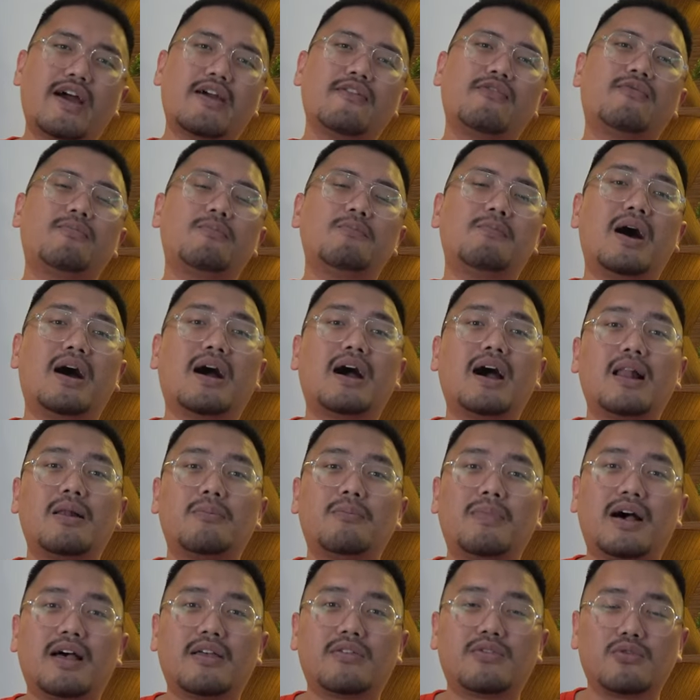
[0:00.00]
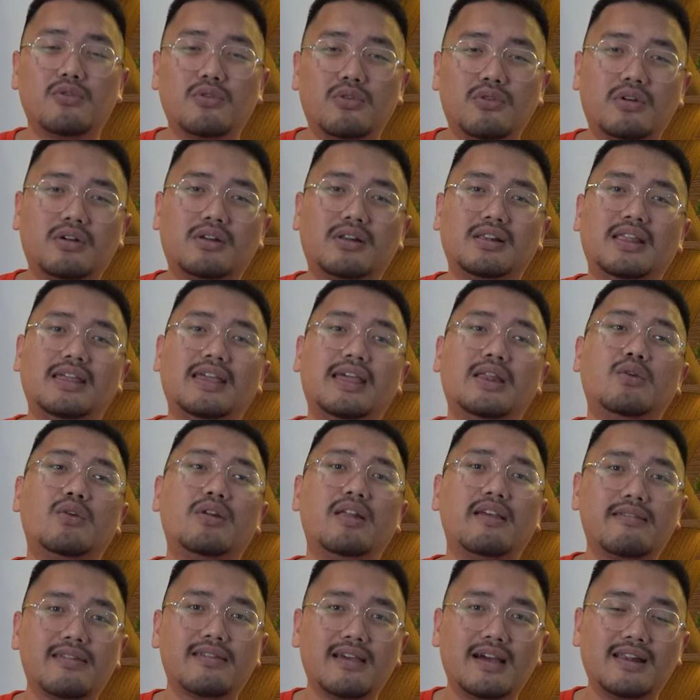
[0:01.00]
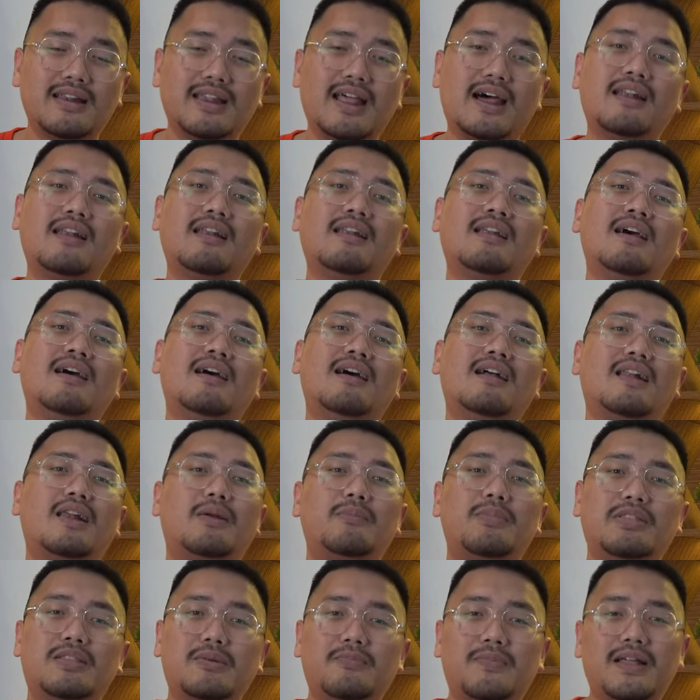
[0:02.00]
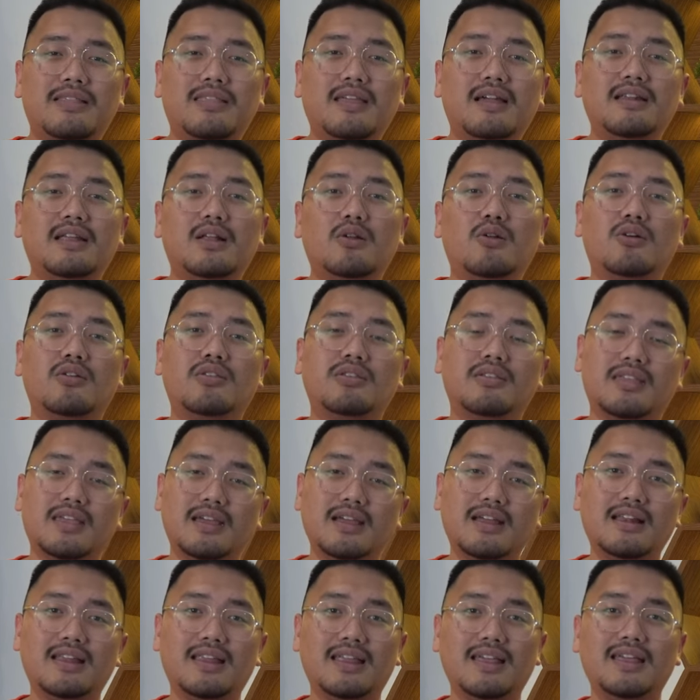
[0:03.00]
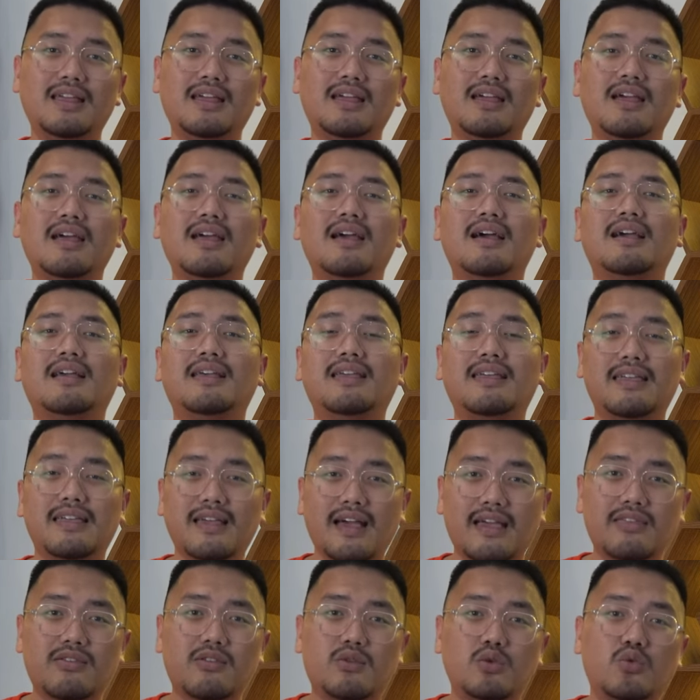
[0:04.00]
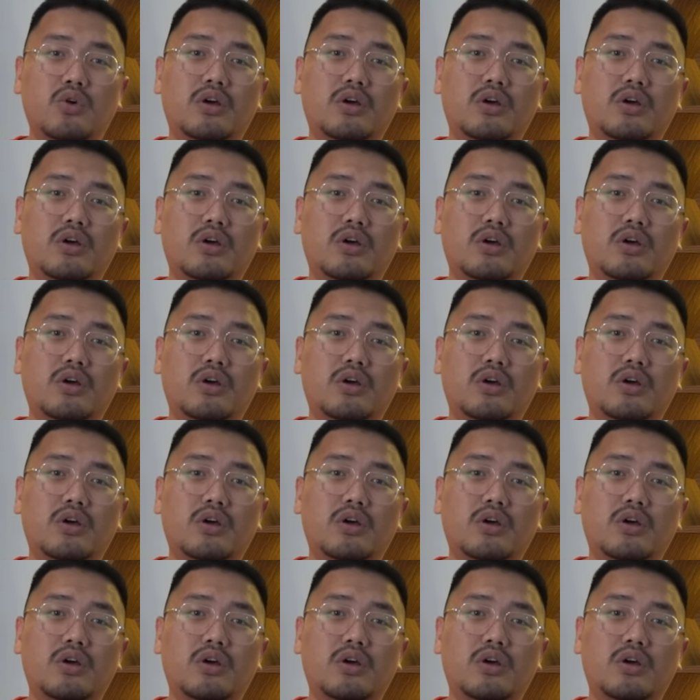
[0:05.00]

5 bakal masuk di Indonesia dan lebih tepatnya di launching di Gias